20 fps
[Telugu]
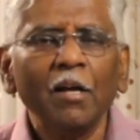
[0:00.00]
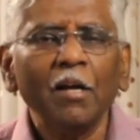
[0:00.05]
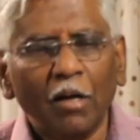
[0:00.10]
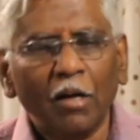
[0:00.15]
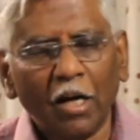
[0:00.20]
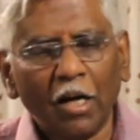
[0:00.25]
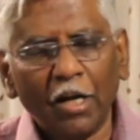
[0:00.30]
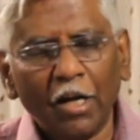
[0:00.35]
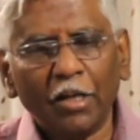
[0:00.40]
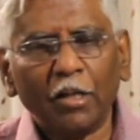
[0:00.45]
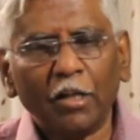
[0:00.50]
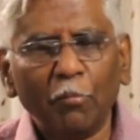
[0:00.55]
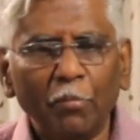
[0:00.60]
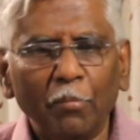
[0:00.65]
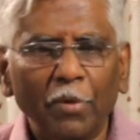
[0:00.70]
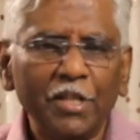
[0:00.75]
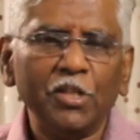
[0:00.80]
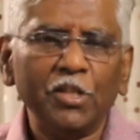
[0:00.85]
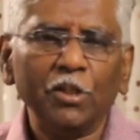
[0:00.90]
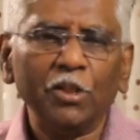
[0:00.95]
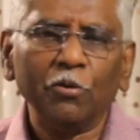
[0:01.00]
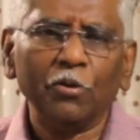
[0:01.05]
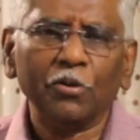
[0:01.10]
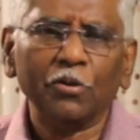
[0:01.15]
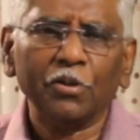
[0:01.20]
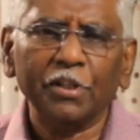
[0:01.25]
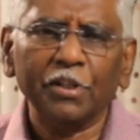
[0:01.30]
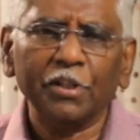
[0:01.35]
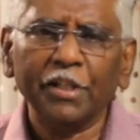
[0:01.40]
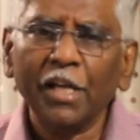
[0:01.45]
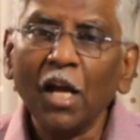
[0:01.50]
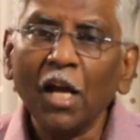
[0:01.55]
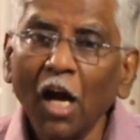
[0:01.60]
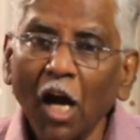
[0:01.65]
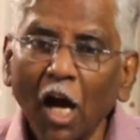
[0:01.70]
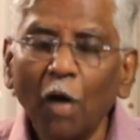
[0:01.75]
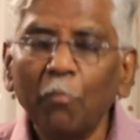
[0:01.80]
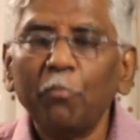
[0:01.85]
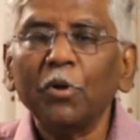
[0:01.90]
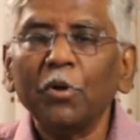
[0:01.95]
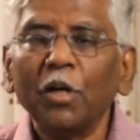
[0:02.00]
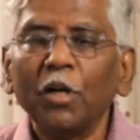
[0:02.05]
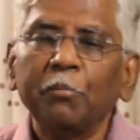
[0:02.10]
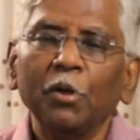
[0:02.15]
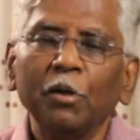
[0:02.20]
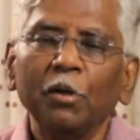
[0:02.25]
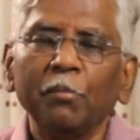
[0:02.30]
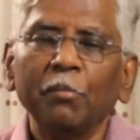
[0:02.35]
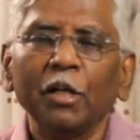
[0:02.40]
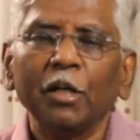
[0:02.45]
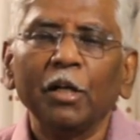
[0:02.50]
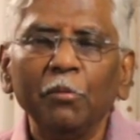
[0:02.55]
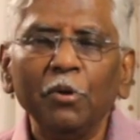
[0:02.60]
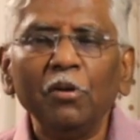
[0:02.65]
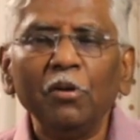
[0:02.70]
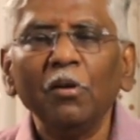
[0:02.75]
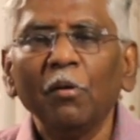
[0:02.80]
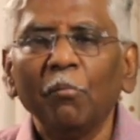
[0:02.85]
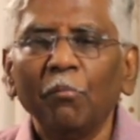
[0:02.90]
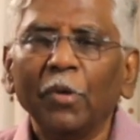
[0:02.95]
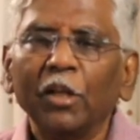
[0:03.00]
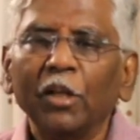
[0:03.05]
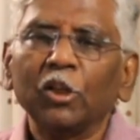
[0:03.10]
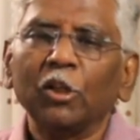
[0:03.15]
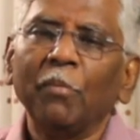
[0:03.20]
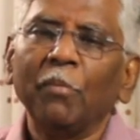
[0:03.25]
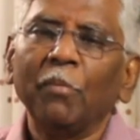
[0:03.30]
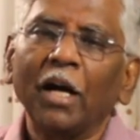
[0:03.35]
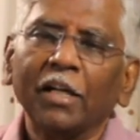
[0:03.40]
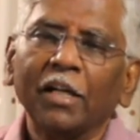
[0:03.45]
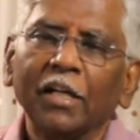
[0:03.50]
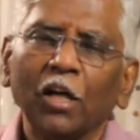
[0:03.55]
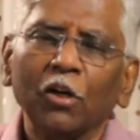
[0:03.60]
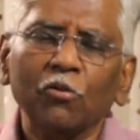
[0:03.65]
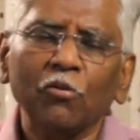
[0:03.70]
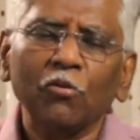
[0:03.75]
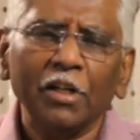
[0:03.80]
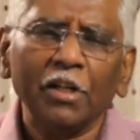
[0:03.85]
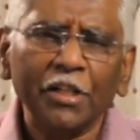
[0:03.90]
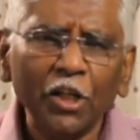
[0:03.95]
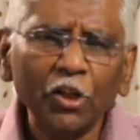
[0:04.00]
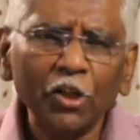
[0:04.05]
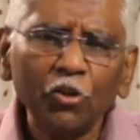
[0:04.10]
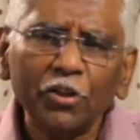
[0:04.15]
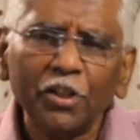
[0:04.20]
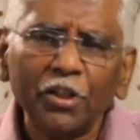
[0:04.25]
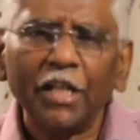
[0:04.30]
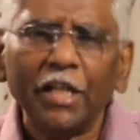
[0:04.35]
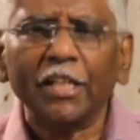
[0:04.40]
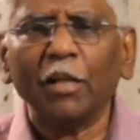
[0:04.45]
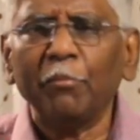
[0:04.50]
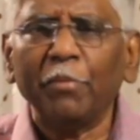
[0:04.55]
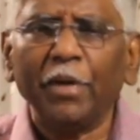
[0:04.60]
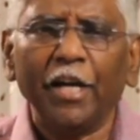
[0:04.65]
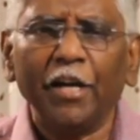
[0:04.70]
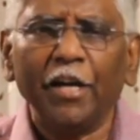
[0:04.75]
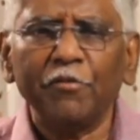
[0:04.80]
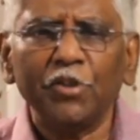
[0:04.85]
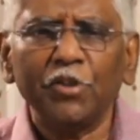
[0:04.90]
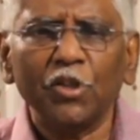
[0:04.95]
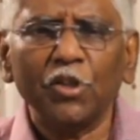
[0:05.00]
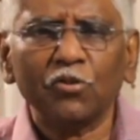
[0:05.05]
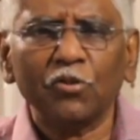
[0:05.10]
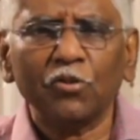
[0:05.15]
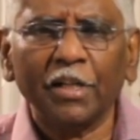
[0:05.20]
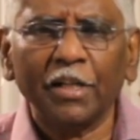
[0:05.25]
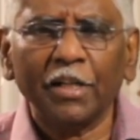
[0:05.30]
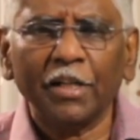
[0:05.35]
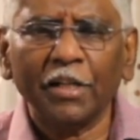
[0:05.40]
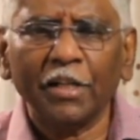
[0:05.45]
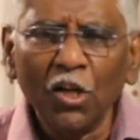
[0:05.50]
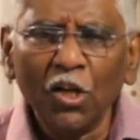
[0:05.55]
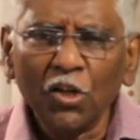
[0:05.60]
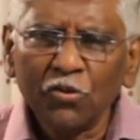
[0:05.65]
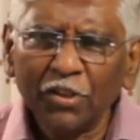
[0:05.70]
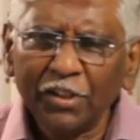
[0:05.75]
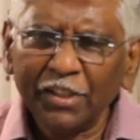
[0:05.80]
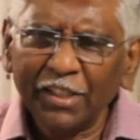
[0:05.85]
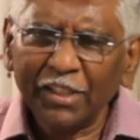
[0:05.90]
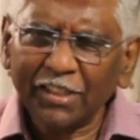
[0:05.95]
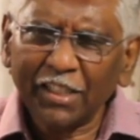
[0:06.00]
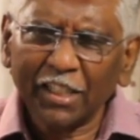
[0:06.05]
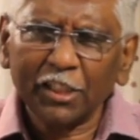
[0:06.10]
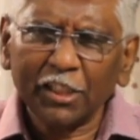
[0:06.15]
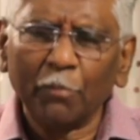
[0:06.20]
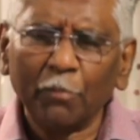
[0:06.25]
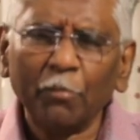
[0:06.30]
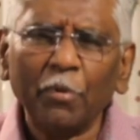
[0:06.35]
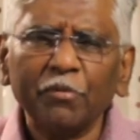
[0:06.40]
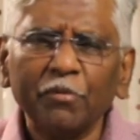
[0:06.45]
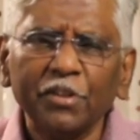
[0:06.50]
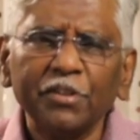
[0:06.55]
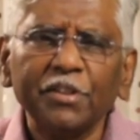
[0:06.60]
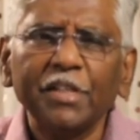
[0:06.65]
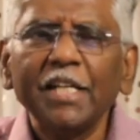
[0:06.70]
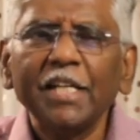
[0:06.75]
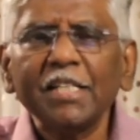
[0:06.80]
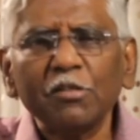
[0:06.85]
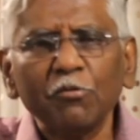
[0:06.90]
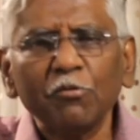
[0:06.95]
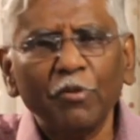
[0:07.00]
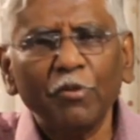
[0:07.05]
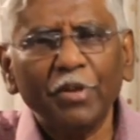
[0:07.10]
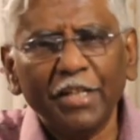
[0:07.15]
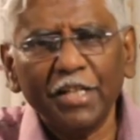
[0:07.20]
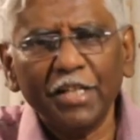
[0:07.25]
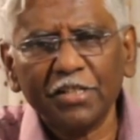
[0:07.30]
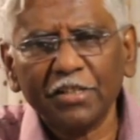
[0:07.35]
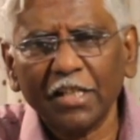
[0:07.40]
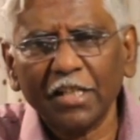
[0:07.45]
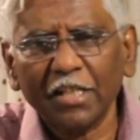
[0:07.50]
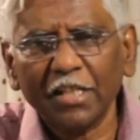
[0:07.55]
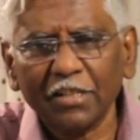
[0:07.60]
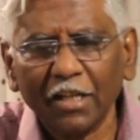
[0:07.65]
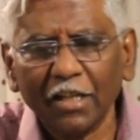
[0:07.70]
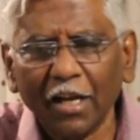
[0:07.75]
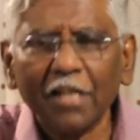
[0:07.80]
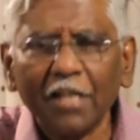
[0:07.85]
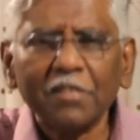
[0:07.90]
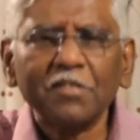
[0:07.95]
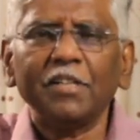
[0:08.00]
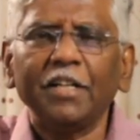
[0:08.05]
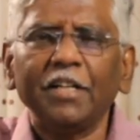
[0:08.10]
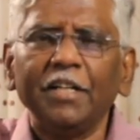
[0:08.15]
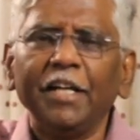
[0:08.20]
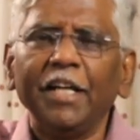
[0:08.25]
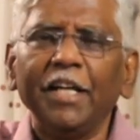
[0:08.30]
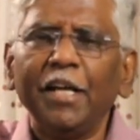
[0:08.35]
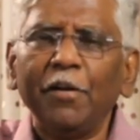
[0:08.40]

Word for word: ఆ యొక్క బ్లెస్సింగ్ ఉంటుంది అప్పుడప్పుడు మనము మనతో మాట్లాడుకోవాలి ఎందుకు నేను ఇట్లా బిహేవ్ చేస్తున్నాను సో దీస్ ఆర్ సమ్ ఆఫ్ ద థింగ్స్ వీ డిస్కస్ లాస్ట్ సండే